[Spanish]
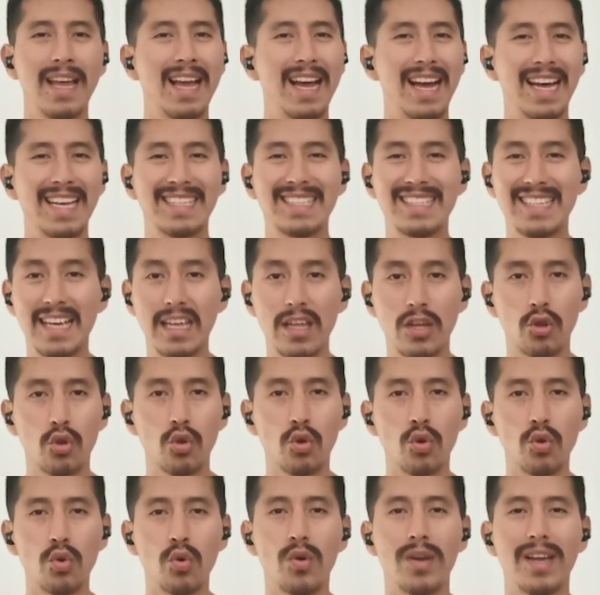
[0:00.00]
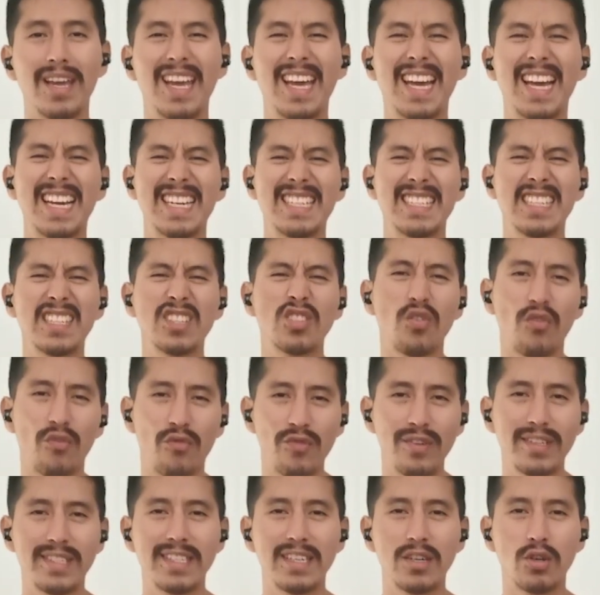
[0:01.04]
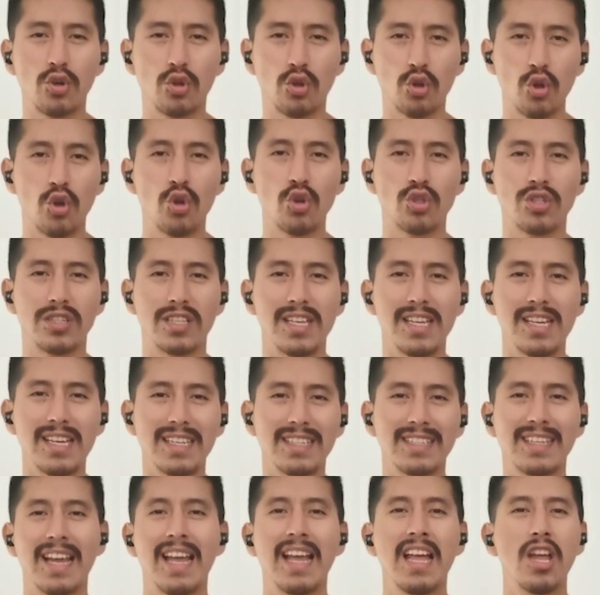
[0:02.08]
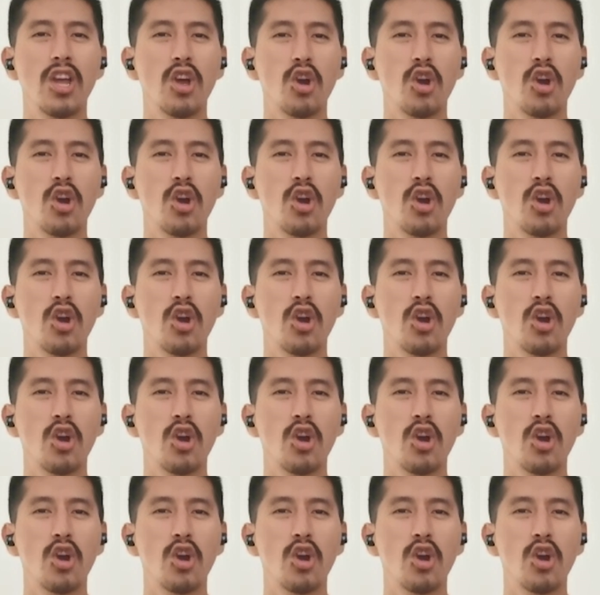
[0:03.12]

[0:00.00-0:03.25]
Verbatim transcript: Hacía de todo, ejercicio físico todos los días,